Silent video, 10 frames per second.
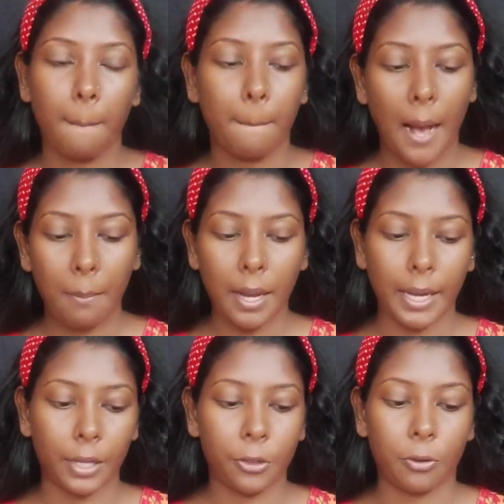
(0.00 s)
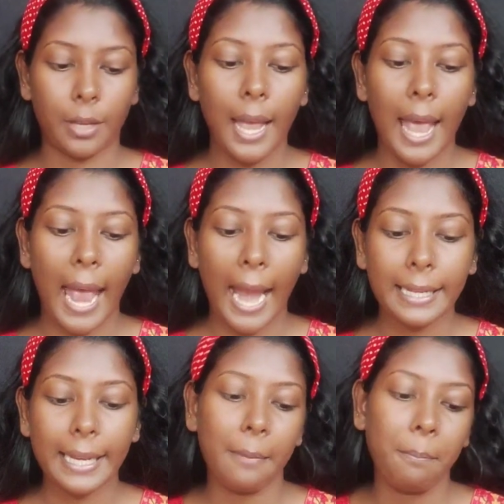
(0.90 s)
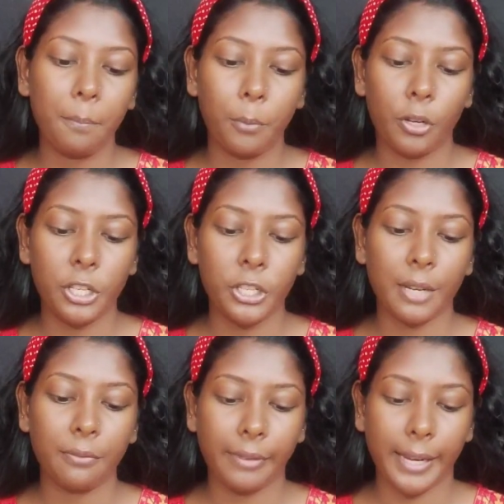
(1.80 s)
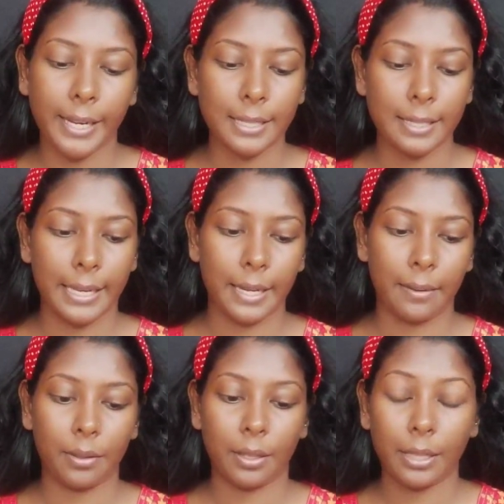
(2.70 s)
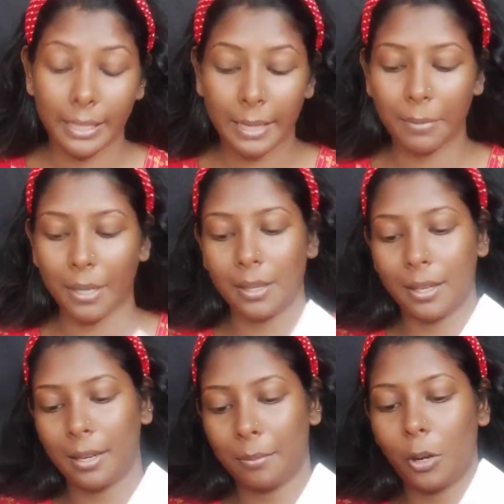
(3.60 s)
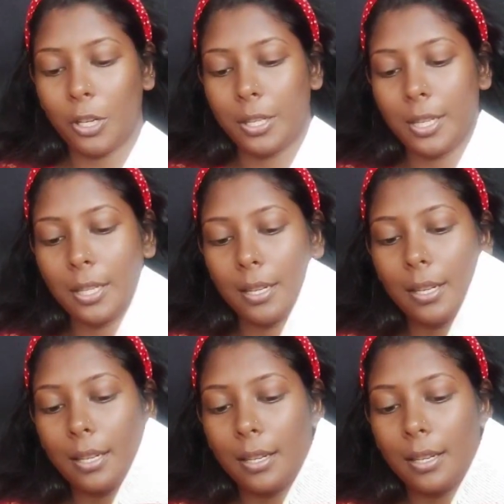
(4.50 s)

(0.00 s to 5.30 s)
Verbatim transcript: மாமாயத்தோட ஆன்டி பொல்யூஷன் ஃபேஸ் சீரம் க்ரீம் எடுத்திருக்கேன் மாய்ஸ்சரைசருக்கு